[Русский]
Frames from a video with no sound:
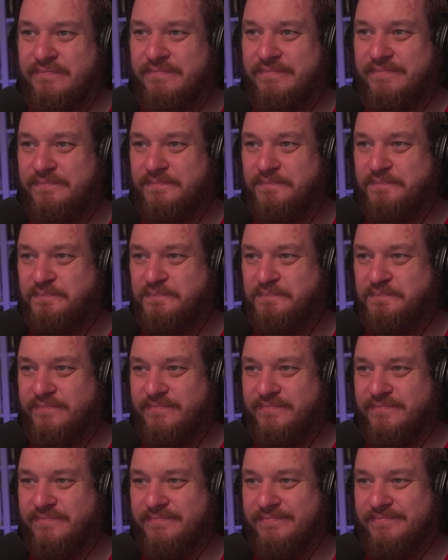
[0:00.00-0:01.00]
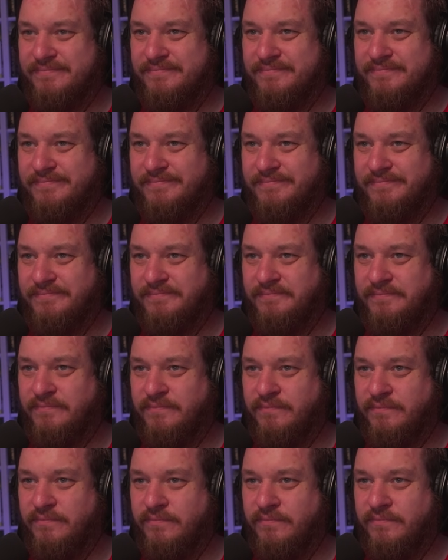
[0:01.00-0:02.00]
Понял? А играешь во что?
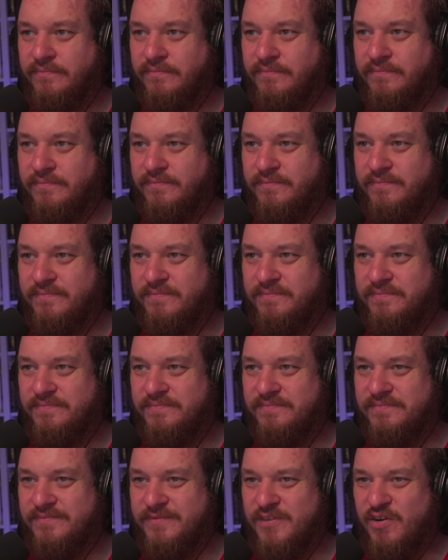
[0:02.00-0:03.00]
А, ты чё, обал...